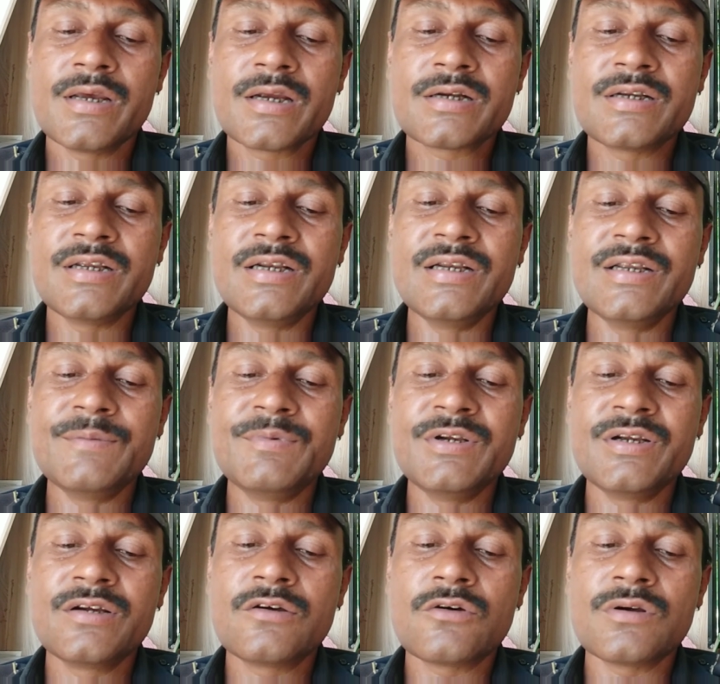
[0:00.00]
একটি
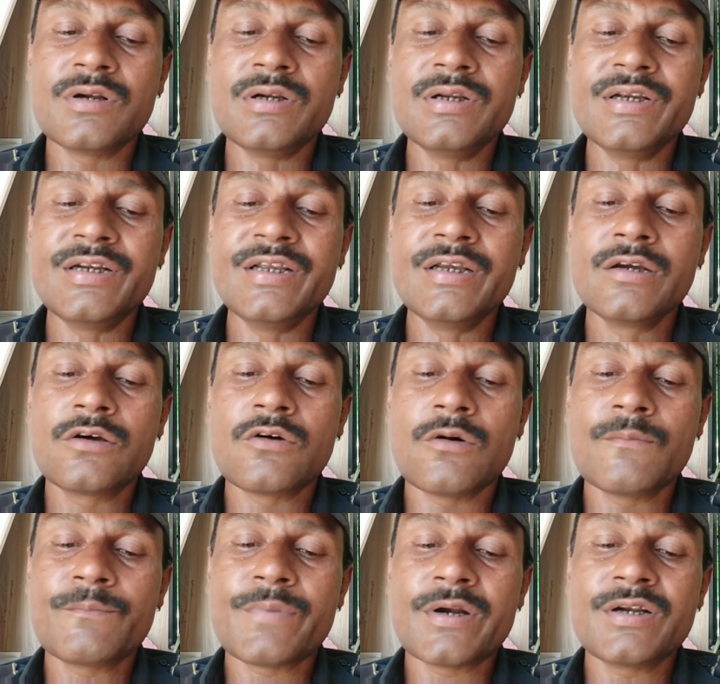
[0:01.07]
লিভিং লিডিং
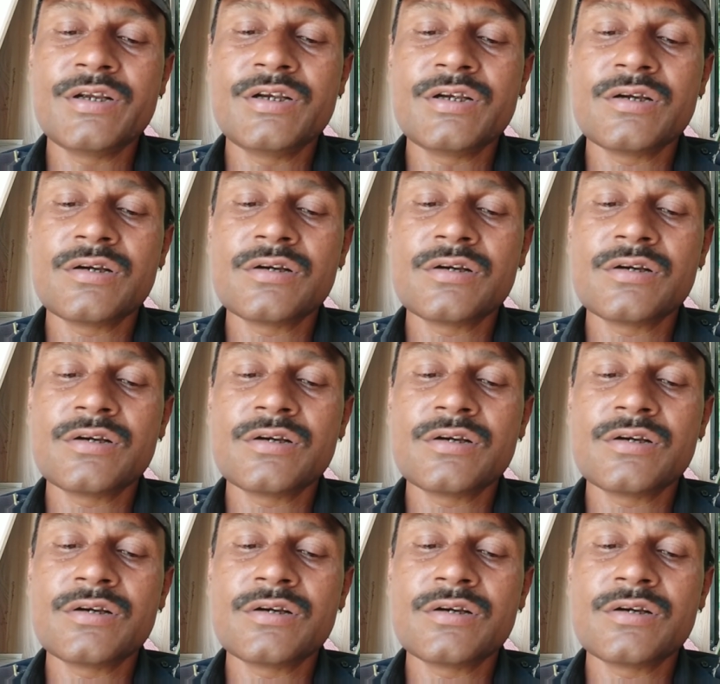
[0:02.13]
কোম্পানি